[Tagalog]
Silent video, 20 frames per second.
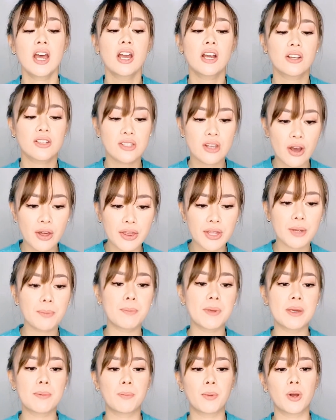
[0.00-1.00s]
Because other
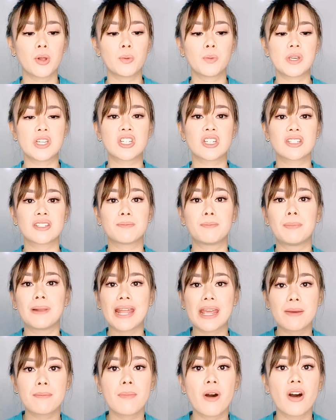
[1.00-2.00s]
people, we just
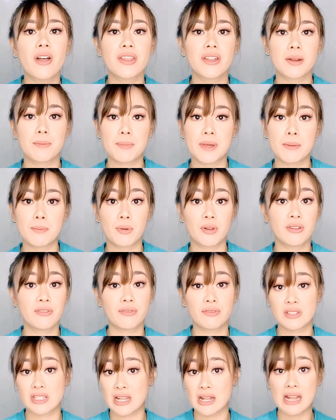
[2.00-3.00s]
blame other people
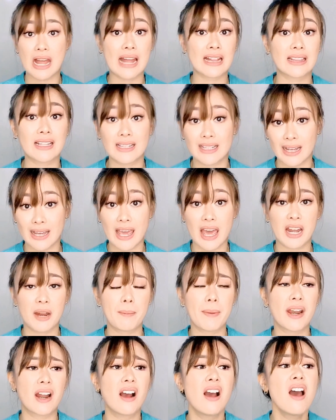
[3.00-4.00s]
sa lahat ng nangyayari.
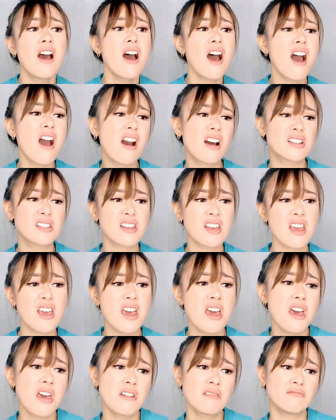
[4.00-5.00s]
Parang, ah, kasi,
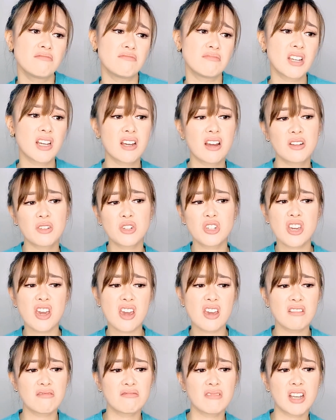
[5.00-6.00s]
nag, ano siya,
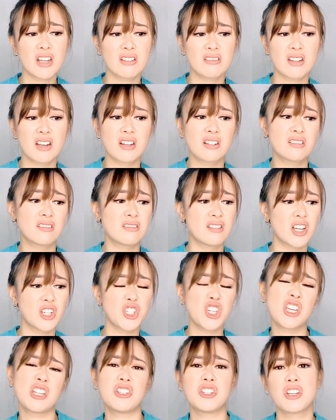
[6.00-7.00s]
eh, nag, nag,
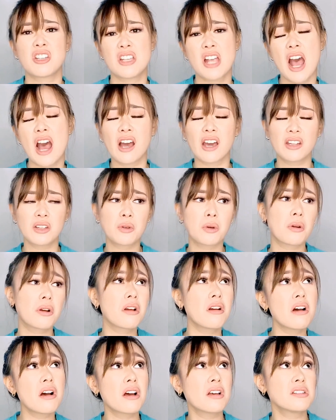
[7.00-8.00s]
nag-cheat siya sa akin. Or,
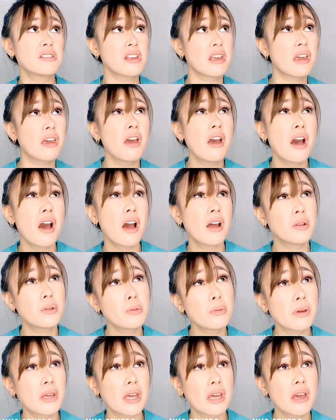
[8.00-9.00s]
ah, kasi,
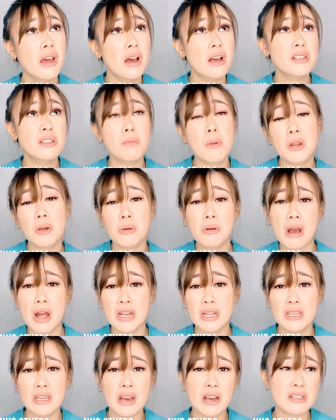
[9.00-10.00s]
ano eh, ang sama ng
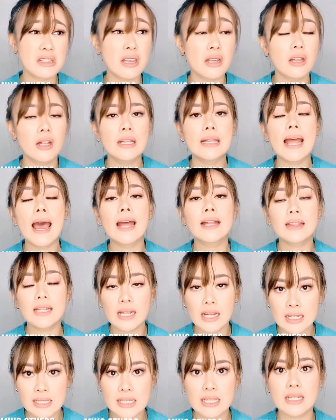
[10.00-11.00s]
ugali niya. Kasi, lahat na
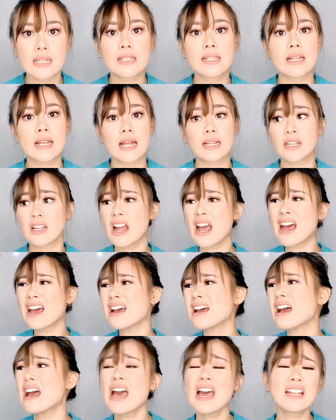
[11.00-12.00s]
lang sinisi natin. Ah,
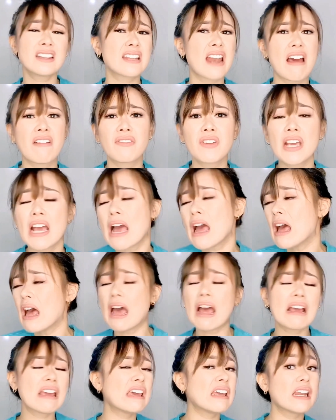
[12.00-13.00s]
ang traffic, ah,
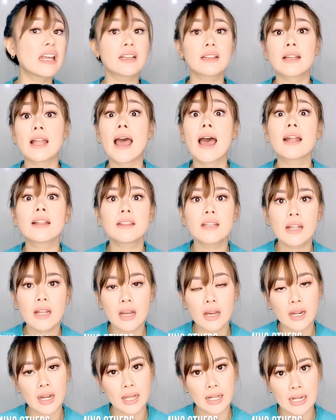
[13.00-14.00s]
ang init. Lahat na
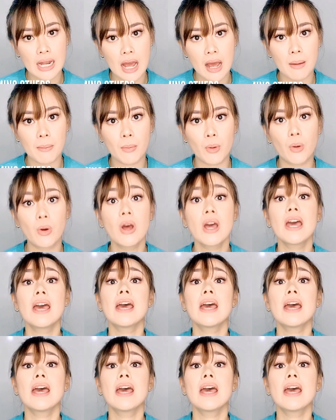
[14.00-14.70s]
lang reklamo.